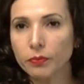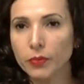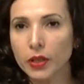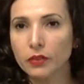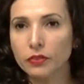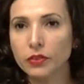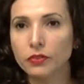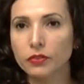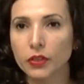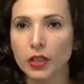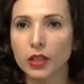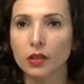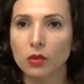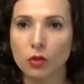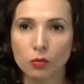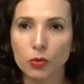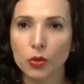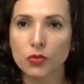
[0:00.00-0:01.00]
para
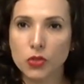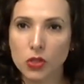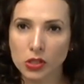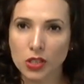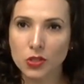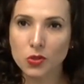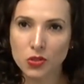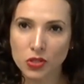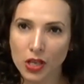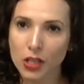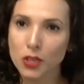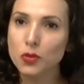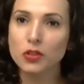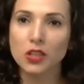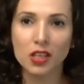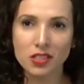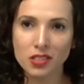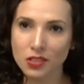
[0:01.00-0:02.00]
viver como profissionais do
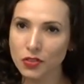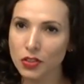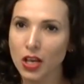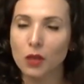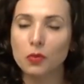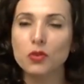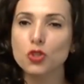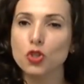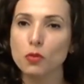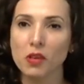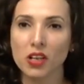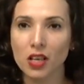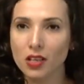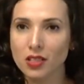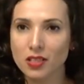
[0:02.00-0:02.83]
sexo e tem que se virar para o idioma que